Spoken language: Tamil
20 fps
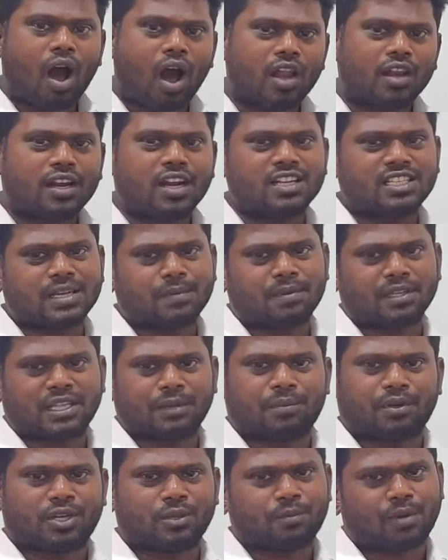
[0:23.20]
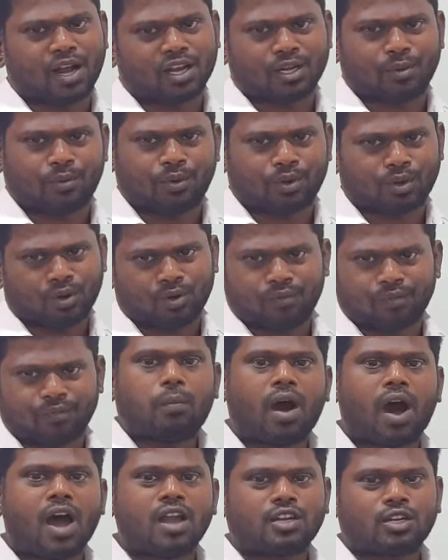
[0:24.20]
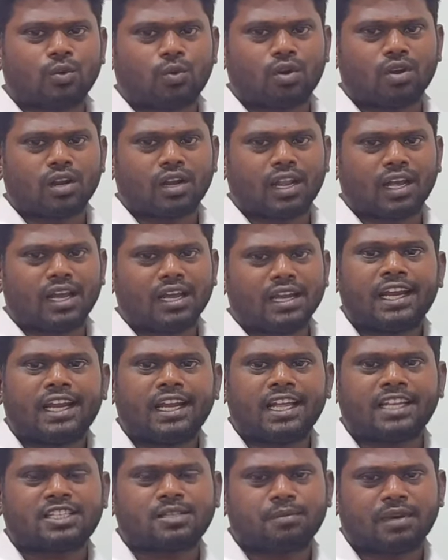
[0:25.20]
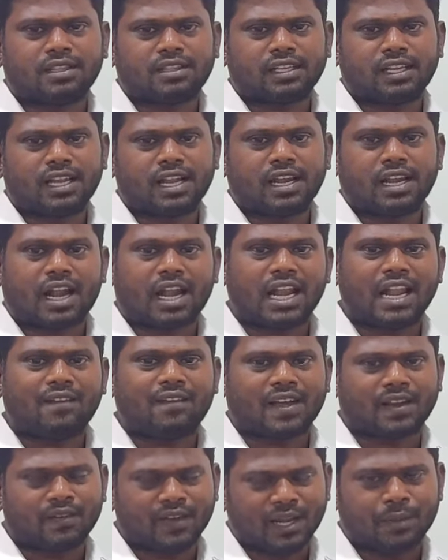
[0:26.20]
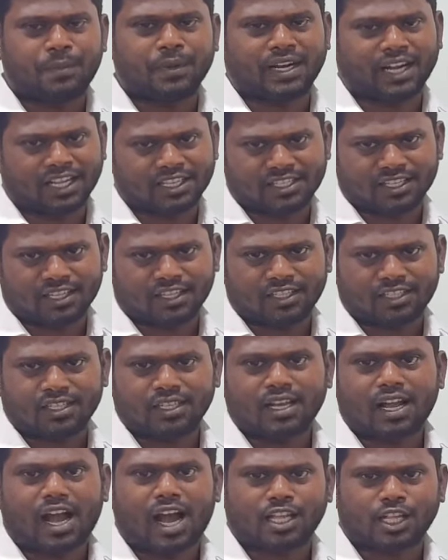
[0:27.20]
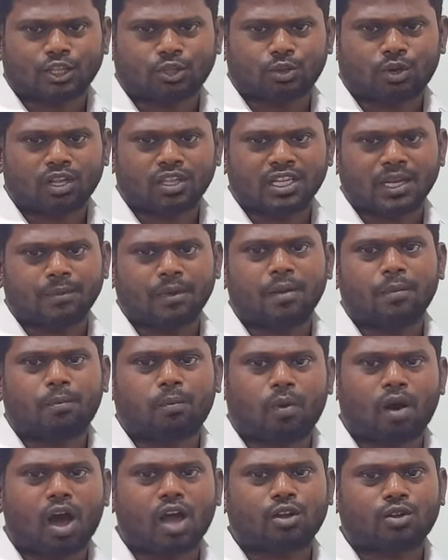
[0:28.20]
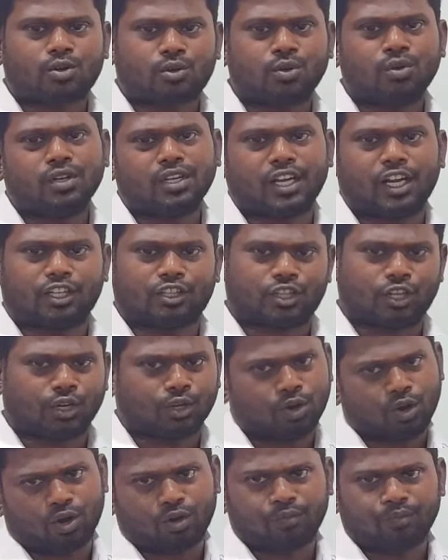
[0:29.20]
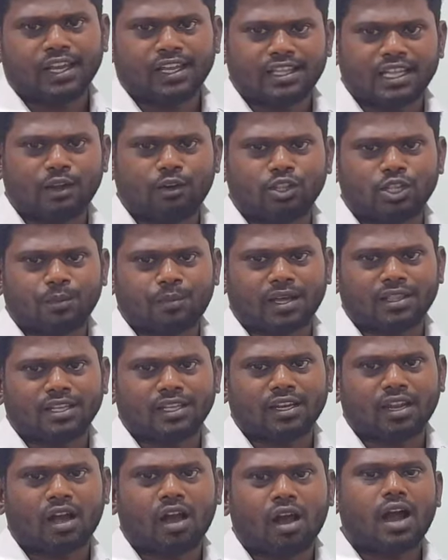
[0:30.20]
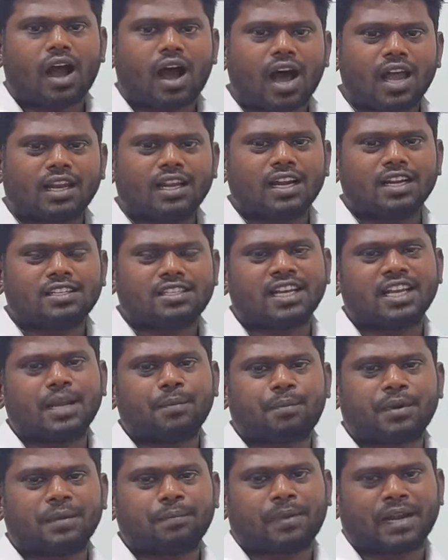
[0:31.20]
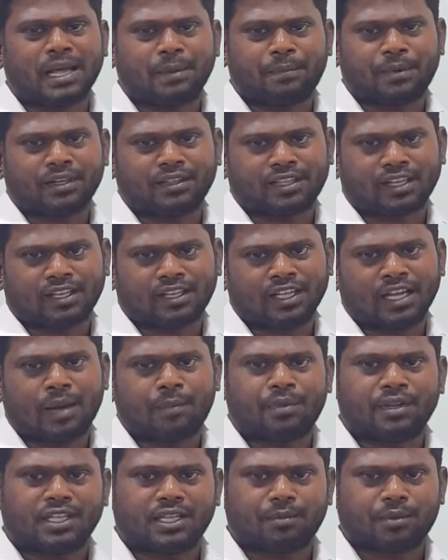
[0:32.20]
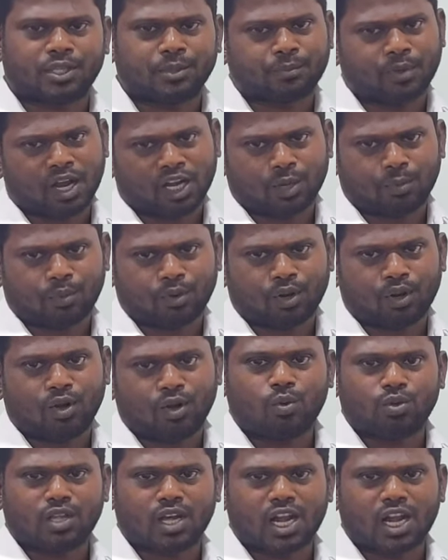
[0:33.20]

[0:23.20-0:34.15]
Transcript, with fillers: ஆர்கன் சம்பந்தப்பட்டு பார்க்க போறோம் பார்ட் ஒன்னுல ஹீலர்ஸ் மத்தியில் நல்ல வரவேற்பு கிடைச்சிருந்துச்சு அதை தொடர்ந்து நம்ம பார்ட் டூ எடுத்திருக்கோம் இதுல வந்து பார்த்தீங்கன்னா பார்த்தீங்கன்னா ஆர்கன்ஸை எப்படி பலப்படுத்துறது அப்படிங்கிறத பார்க்க